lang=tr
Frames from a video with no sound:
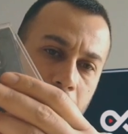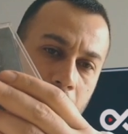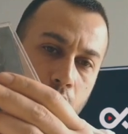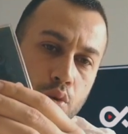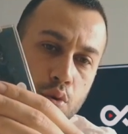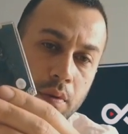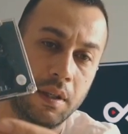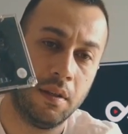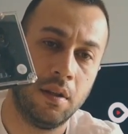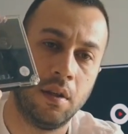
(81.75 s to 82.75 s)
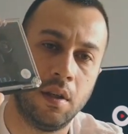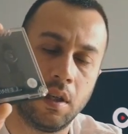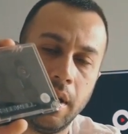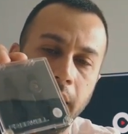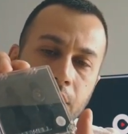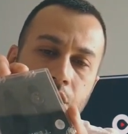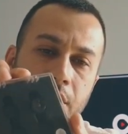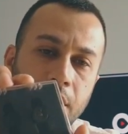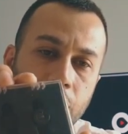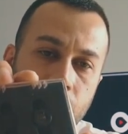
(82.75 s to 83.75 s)
bir kutusu var gayet
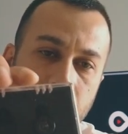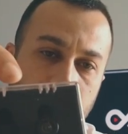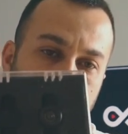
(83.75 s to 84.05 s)
şey ve içinde de